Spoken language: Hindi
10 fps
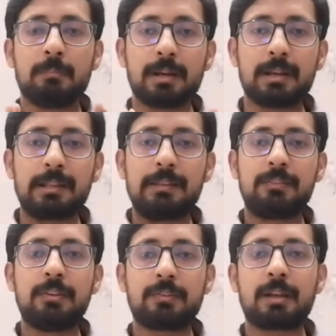मगर
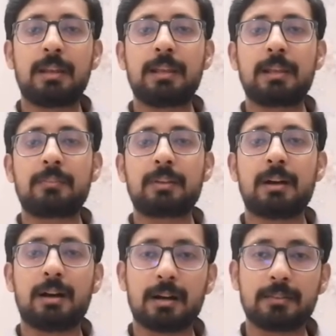इसी साल एक ऐसा
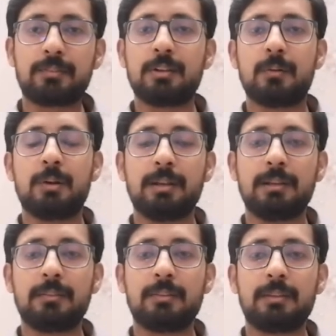हादसा हुआ
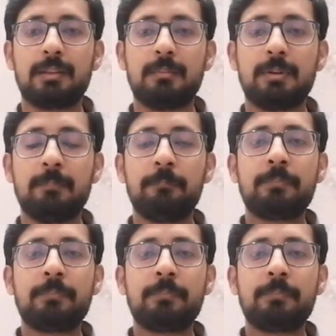इनकी ज़िंदगी में